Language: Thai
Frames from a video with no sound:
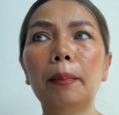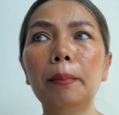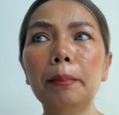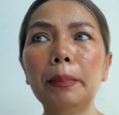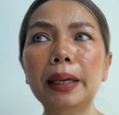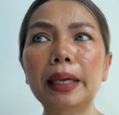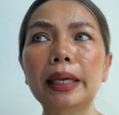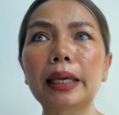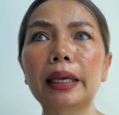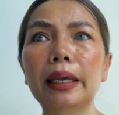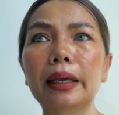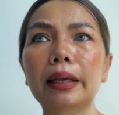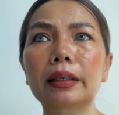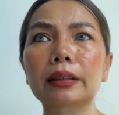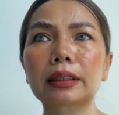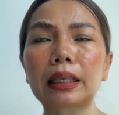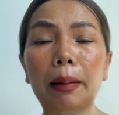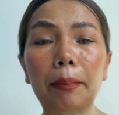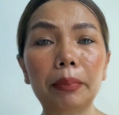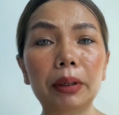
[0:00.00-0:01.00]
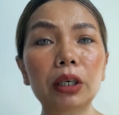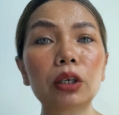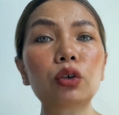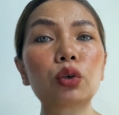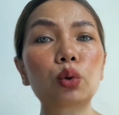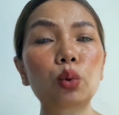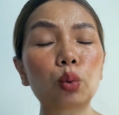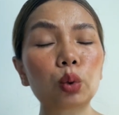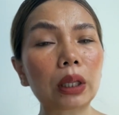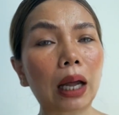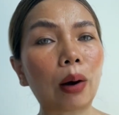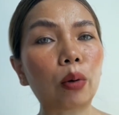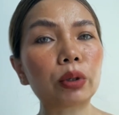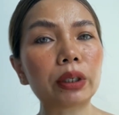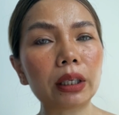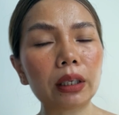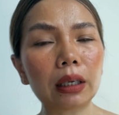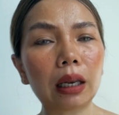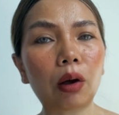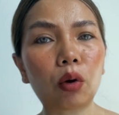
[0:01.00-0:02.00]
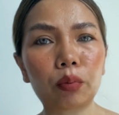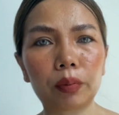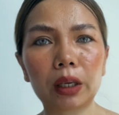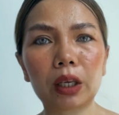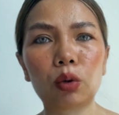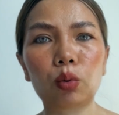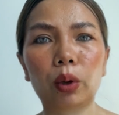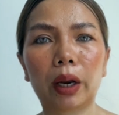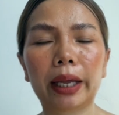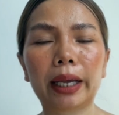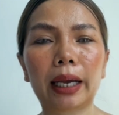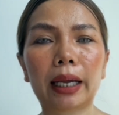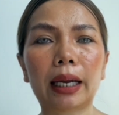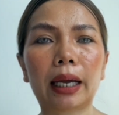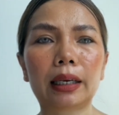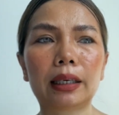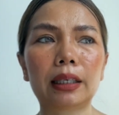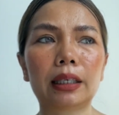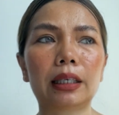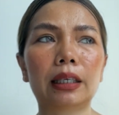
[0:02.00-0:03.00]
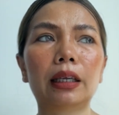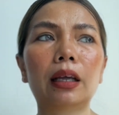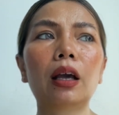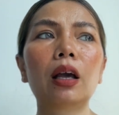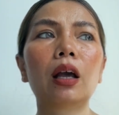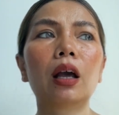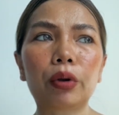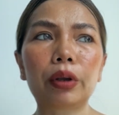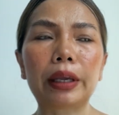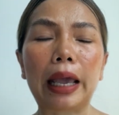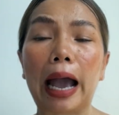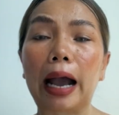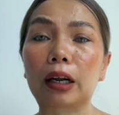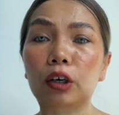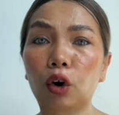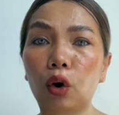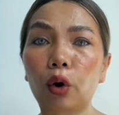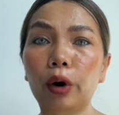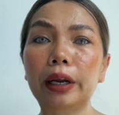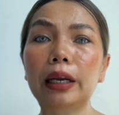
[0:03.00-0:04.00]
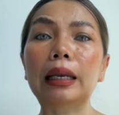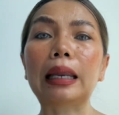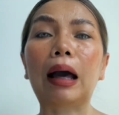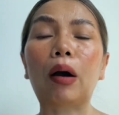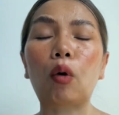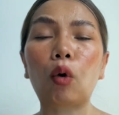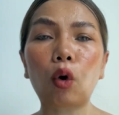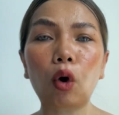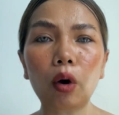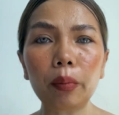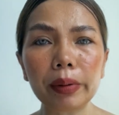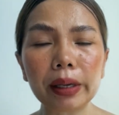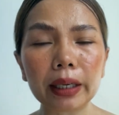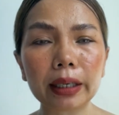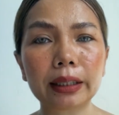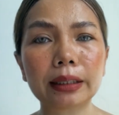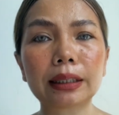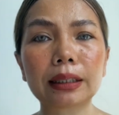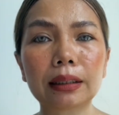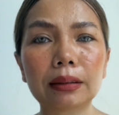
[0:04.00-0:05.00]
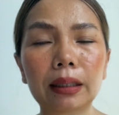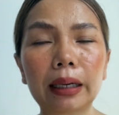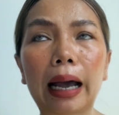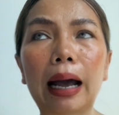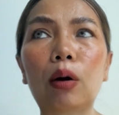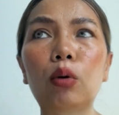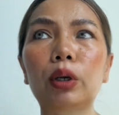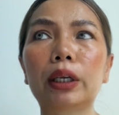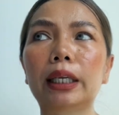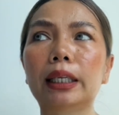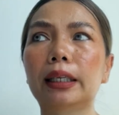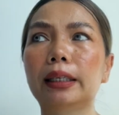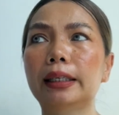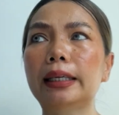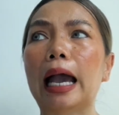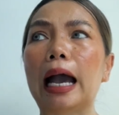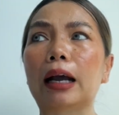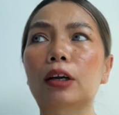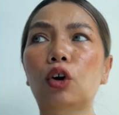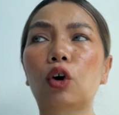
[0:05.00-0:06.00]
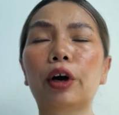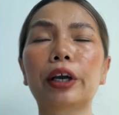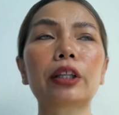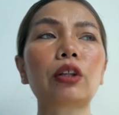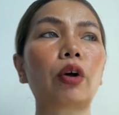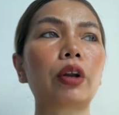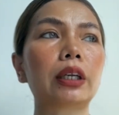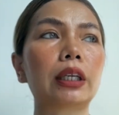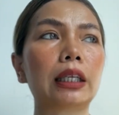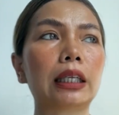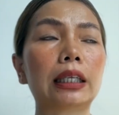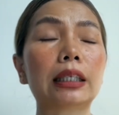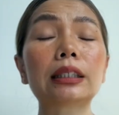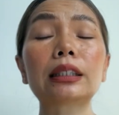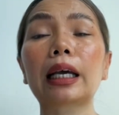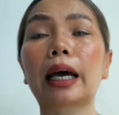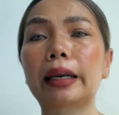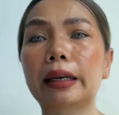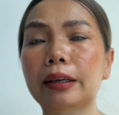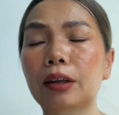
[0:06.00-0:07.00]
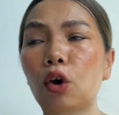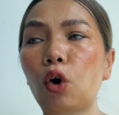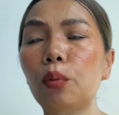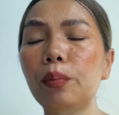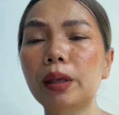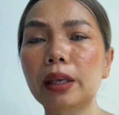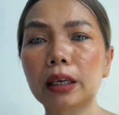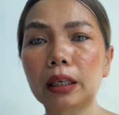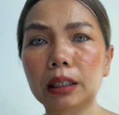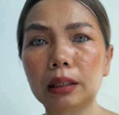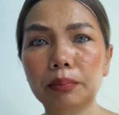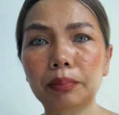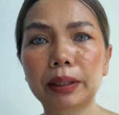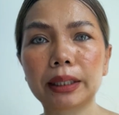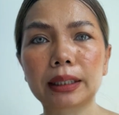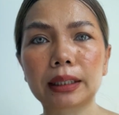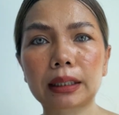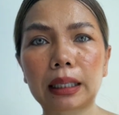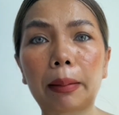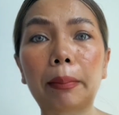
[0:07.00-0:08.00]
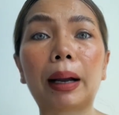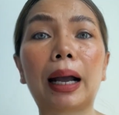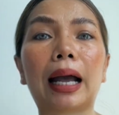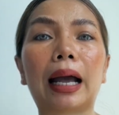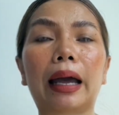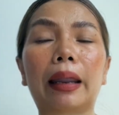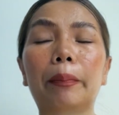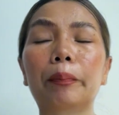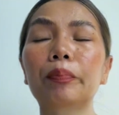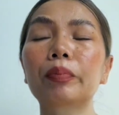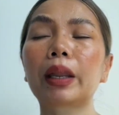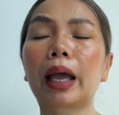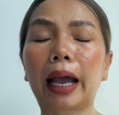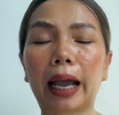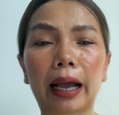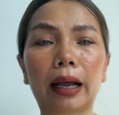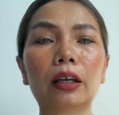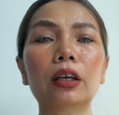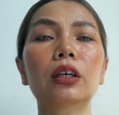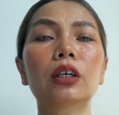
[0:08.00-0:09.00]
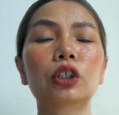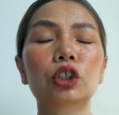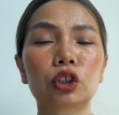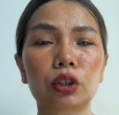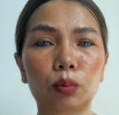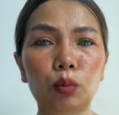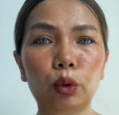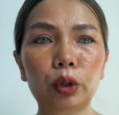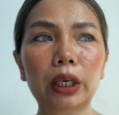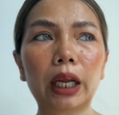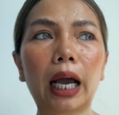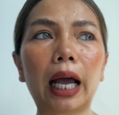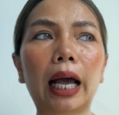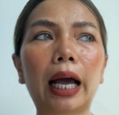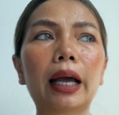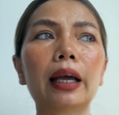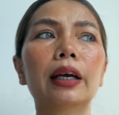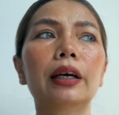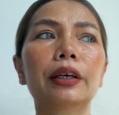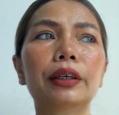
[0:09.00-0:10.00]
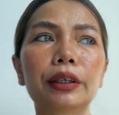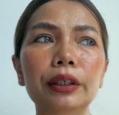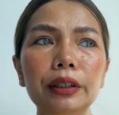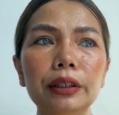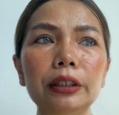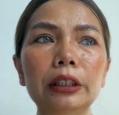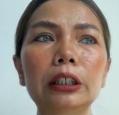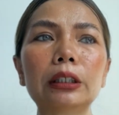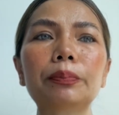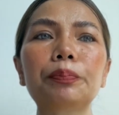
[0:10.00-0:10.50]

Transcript: มีสำนึกรู้เท่าที่เรามีอยู่ในขณะนี้อย่างน้อยเราก็มีเงินซื้อข้าวกินอย่างน้อยตอนนี้ฉันก็มีเงินไปทำงานอ่ะสมมตินะคะหรือ